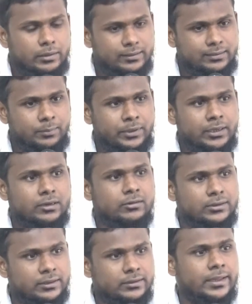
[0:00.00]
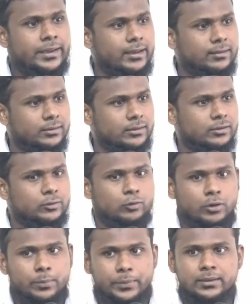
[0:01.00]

டிசம்பர் இருபத்தஞ்சி தான் இயேசு கிறிஸ்துவோட